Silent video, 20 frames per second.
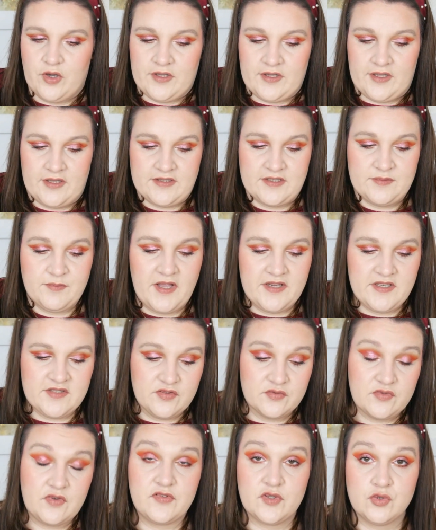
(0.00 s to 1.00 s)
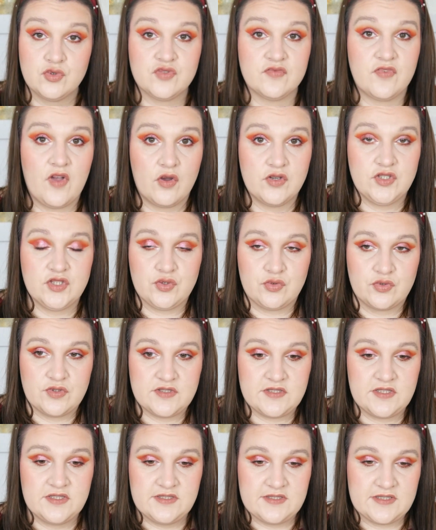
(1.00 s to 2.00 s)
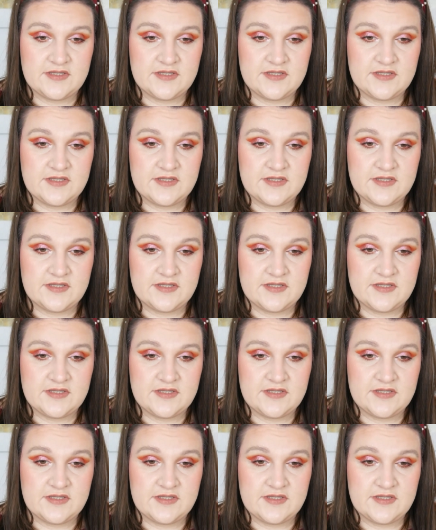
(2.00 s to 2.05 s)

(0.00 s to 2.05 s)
angeht. Ich meine, das von Revolution war auch nicht günstig.